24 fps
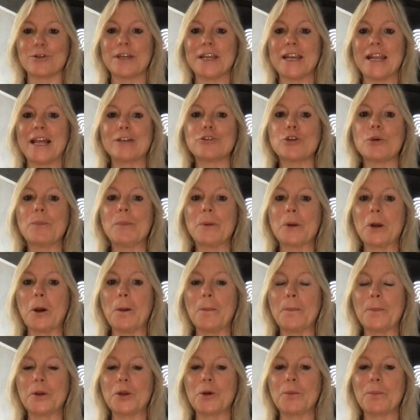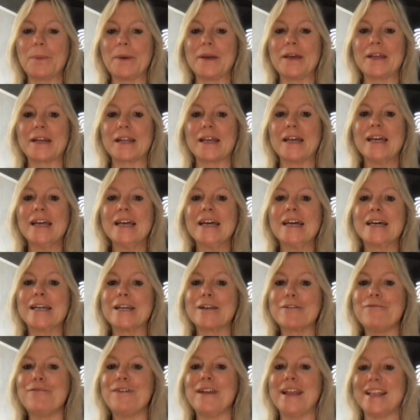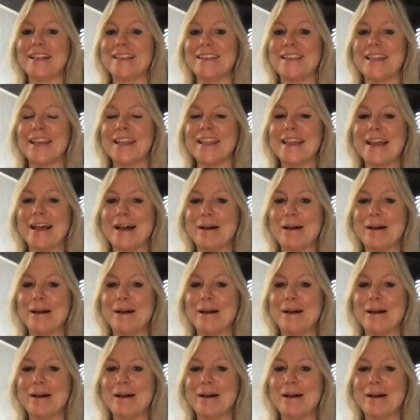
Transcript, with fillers: creato proprio per riflettere i